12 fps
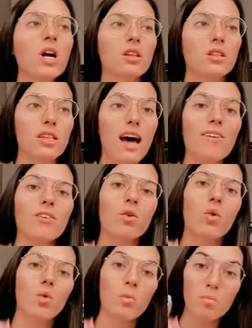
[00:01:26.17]
ti
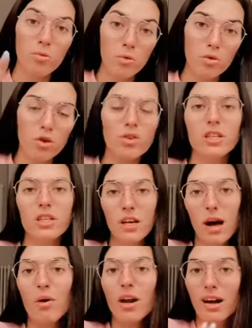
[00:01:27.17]
davano un punto se ti
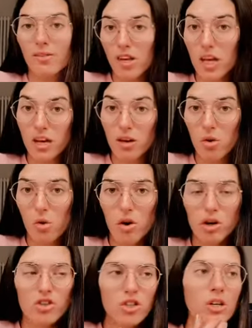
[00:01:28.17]
laureavi in
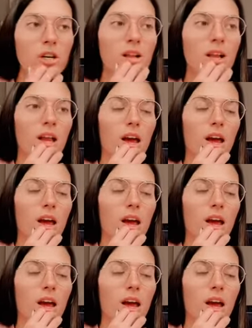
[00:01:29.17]
corso